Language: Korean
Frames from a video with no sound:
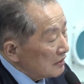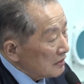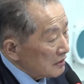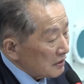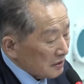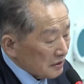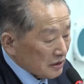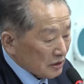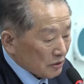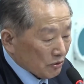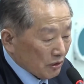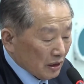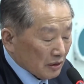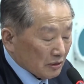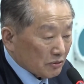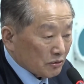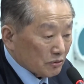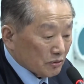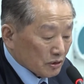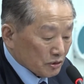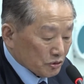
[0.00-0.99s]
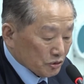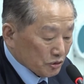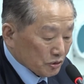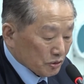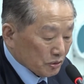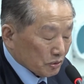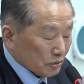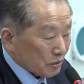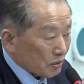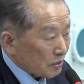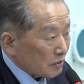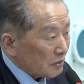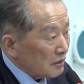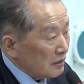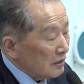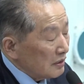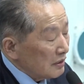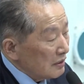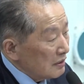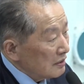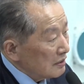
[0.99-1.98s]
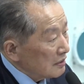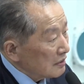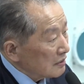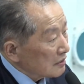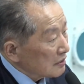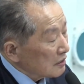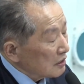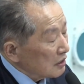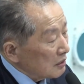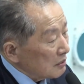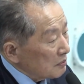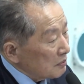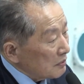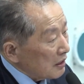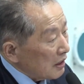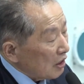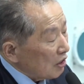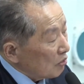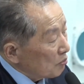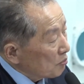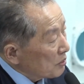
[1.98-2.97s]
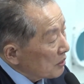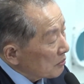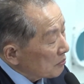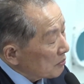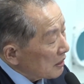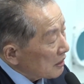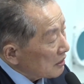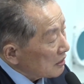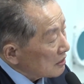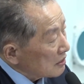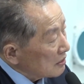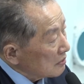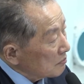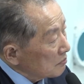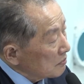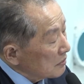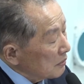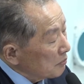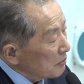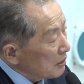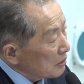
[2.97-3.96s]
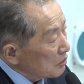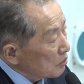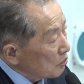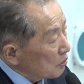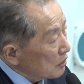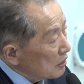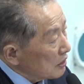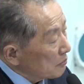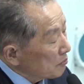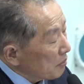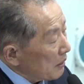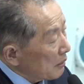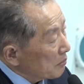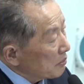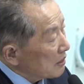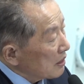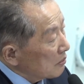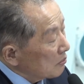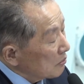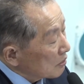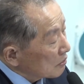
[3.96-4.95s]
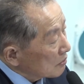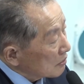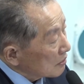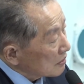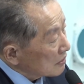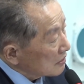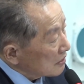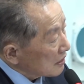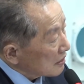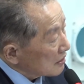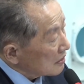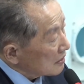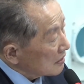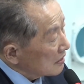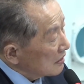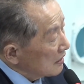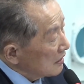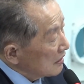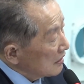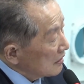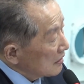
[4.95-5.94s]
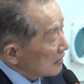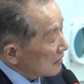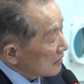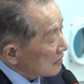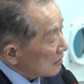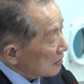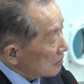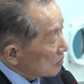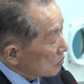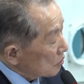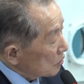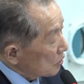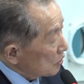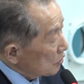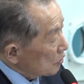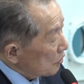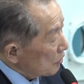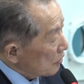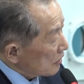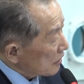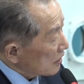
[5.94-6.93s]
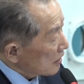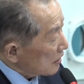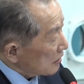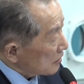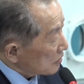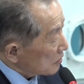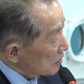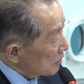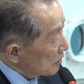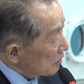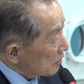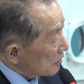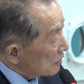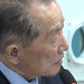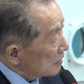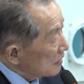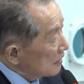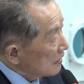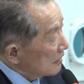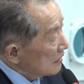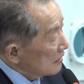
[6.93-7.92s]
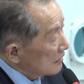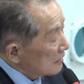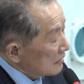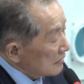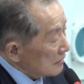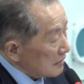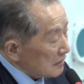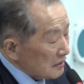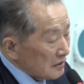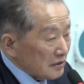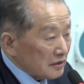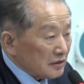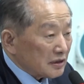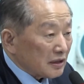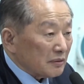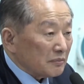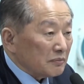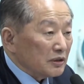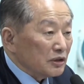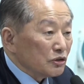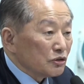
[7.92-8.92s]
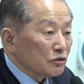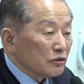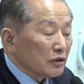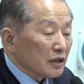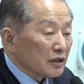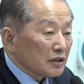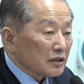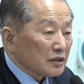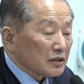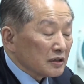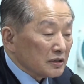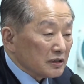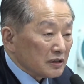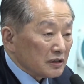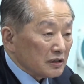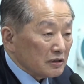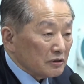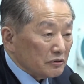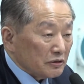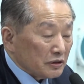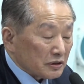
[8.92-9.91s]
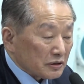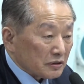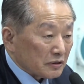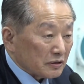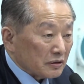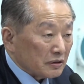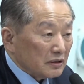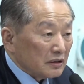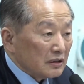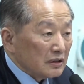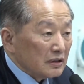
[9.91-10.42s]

저들이 활동할 수 있도록 그저 아홉 평방에서 몇몇 노인이 밥이나 먹고 끝나는 그런 노인연회가 아니고 진짜 민주당의 승리를 위해서